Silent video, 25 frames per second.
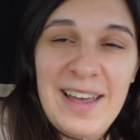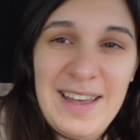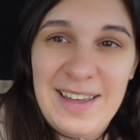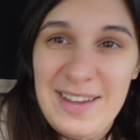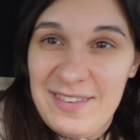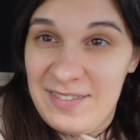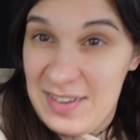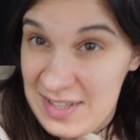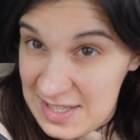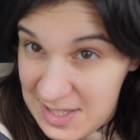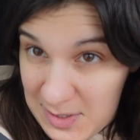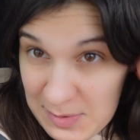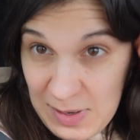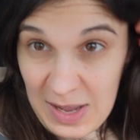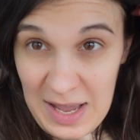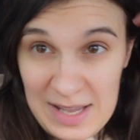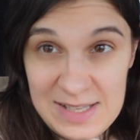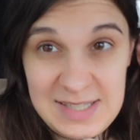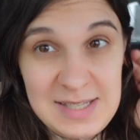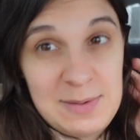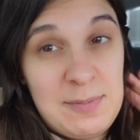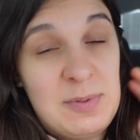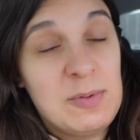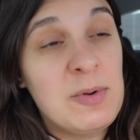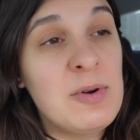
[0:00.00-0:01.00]
E, więc
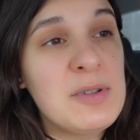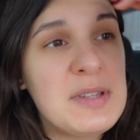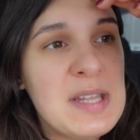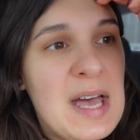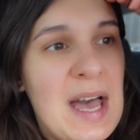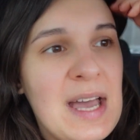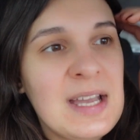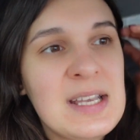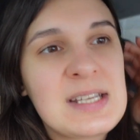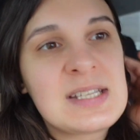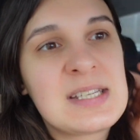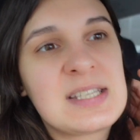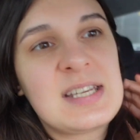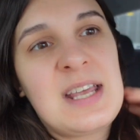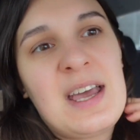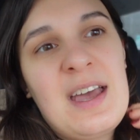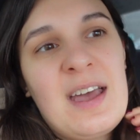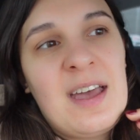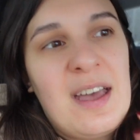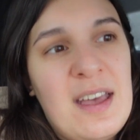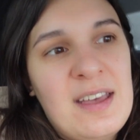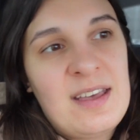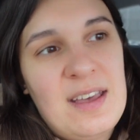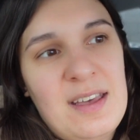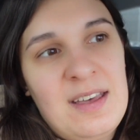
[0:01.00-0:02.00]
słuchajcie, było tak, że
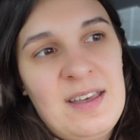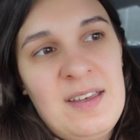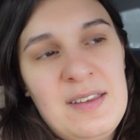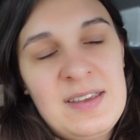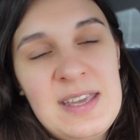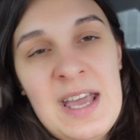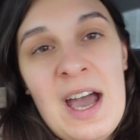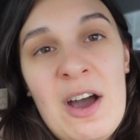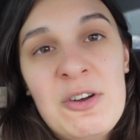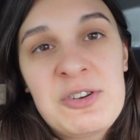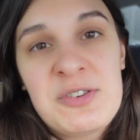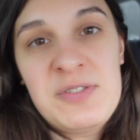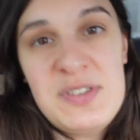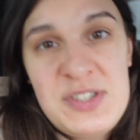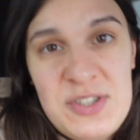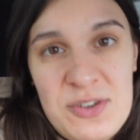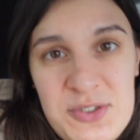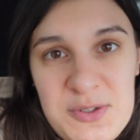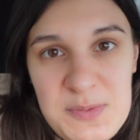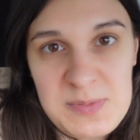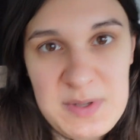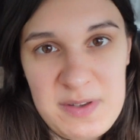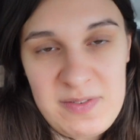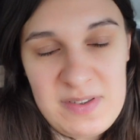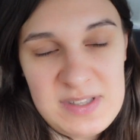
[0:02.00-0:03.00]
e, ja oczywiście
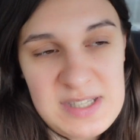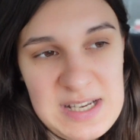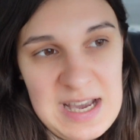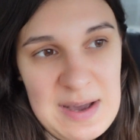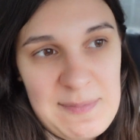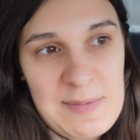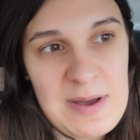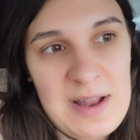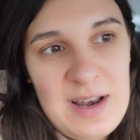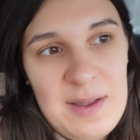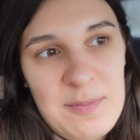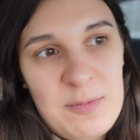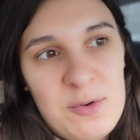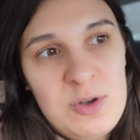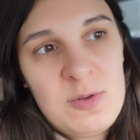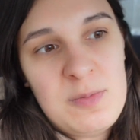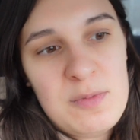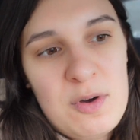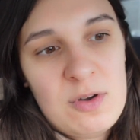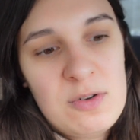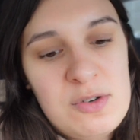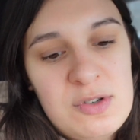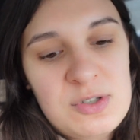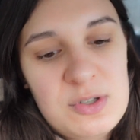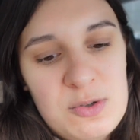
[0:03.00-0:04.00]
o tym nie wiedziałam, ale mój
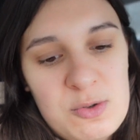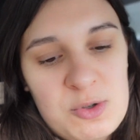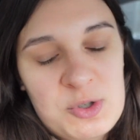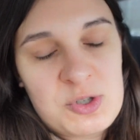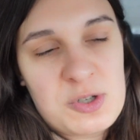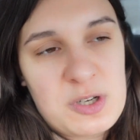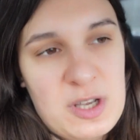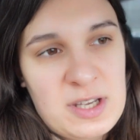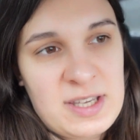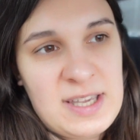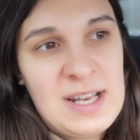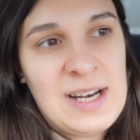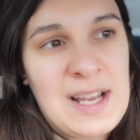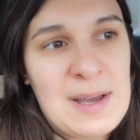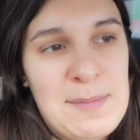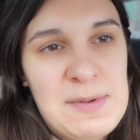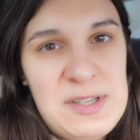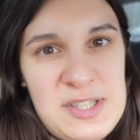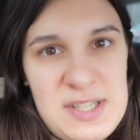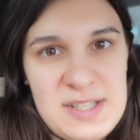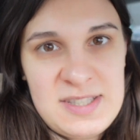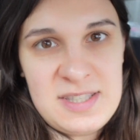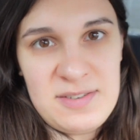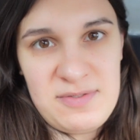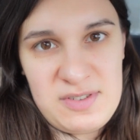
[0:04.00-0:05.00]
mąż już e, kilka
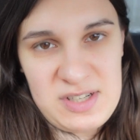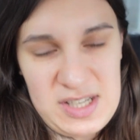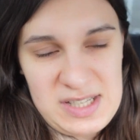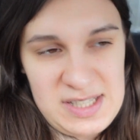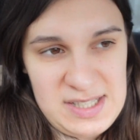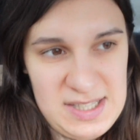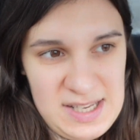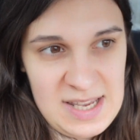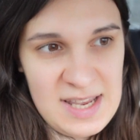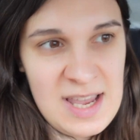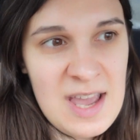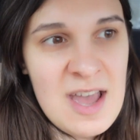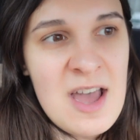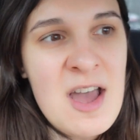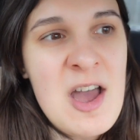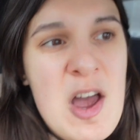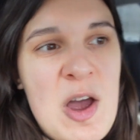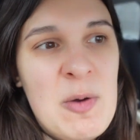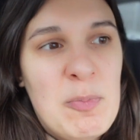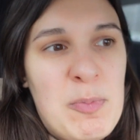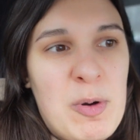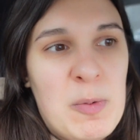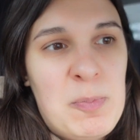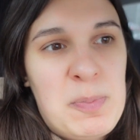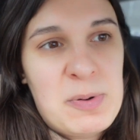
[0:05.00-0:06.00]
miesięcy wcześniej
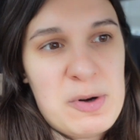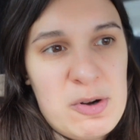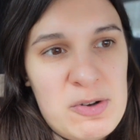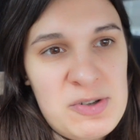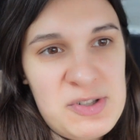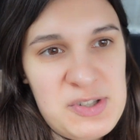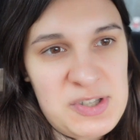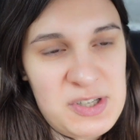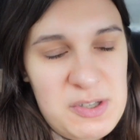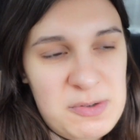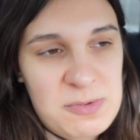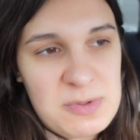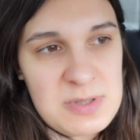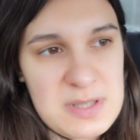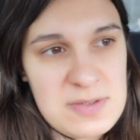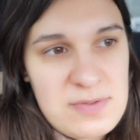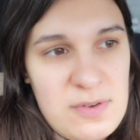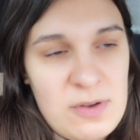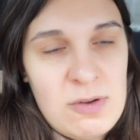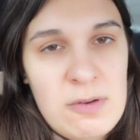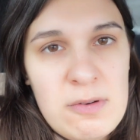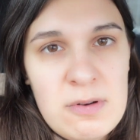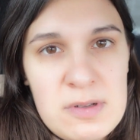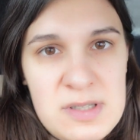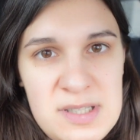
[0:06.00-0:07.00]
poprosił
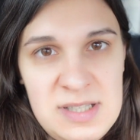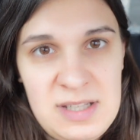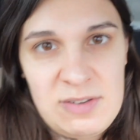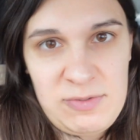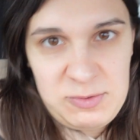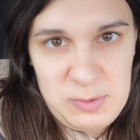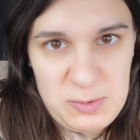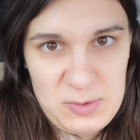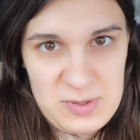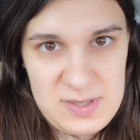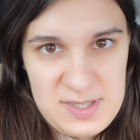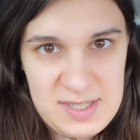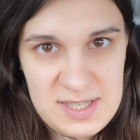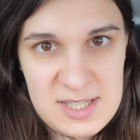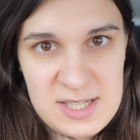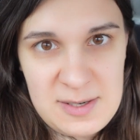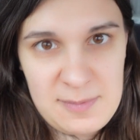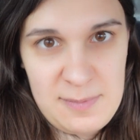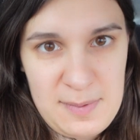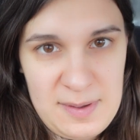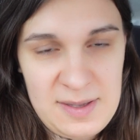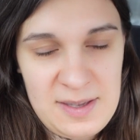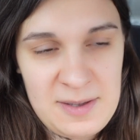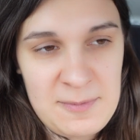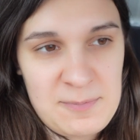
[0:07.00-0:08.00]
swoją rodzinę w Turcji,
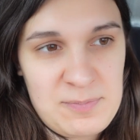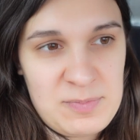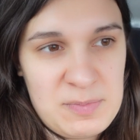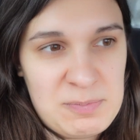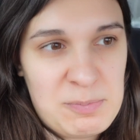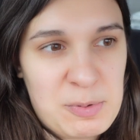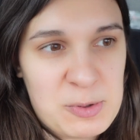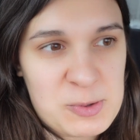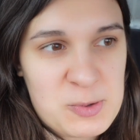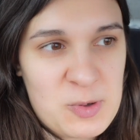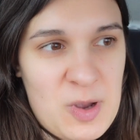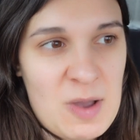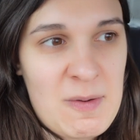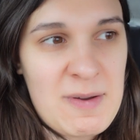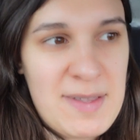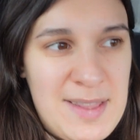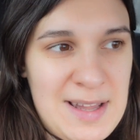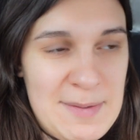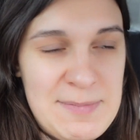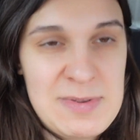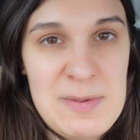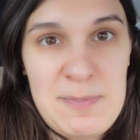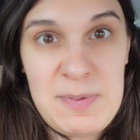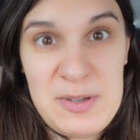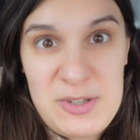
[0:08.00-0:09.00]
żeby mm, poszukała
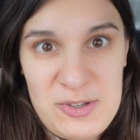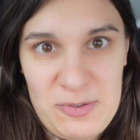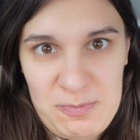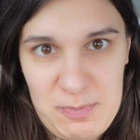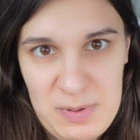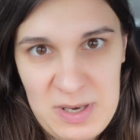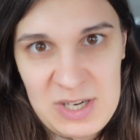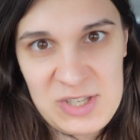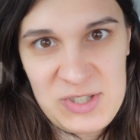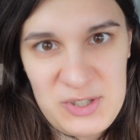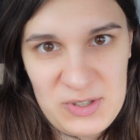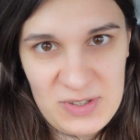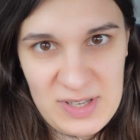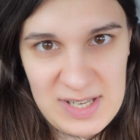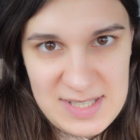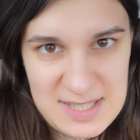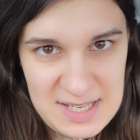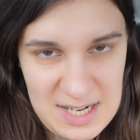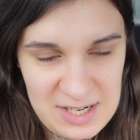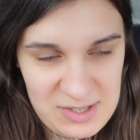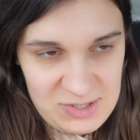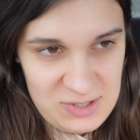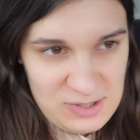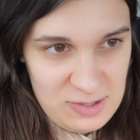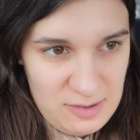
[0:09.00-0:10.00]
dla mnie pierścionka
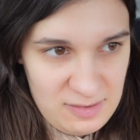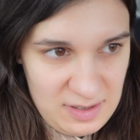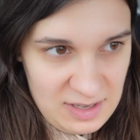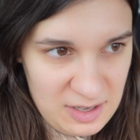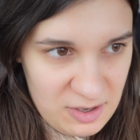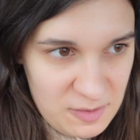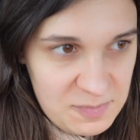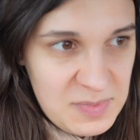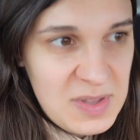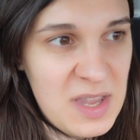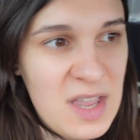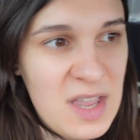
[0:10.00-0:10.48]
zaręczynowego.